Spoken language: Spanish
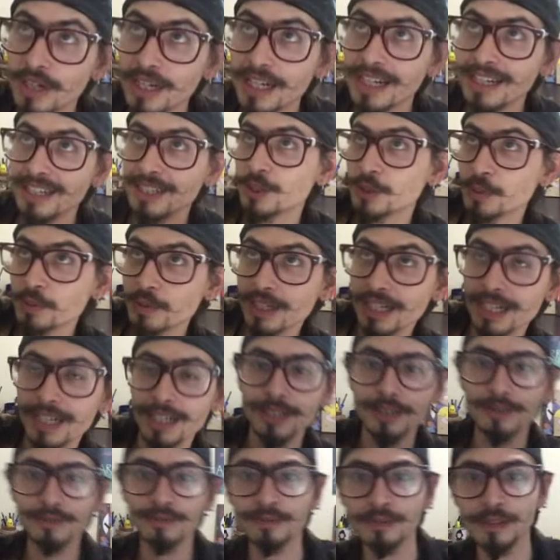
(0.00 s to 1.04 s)
acá, estoy por
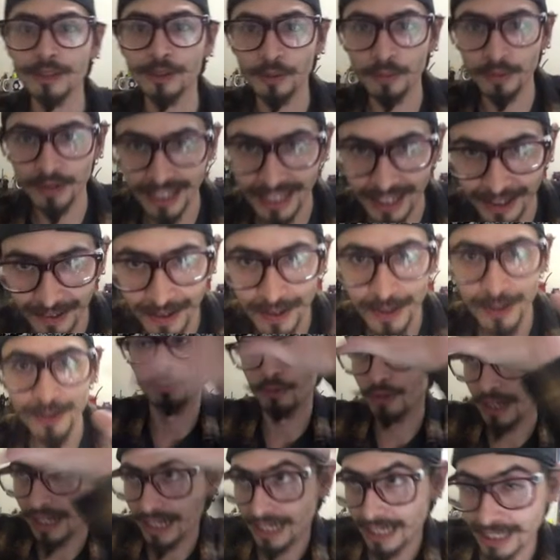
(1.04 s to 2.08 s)
acá estoy por acá abajo,
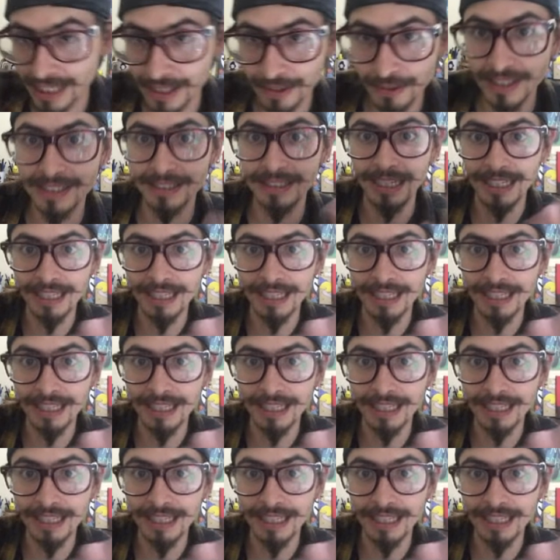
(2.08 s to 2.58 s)
por acá arriba está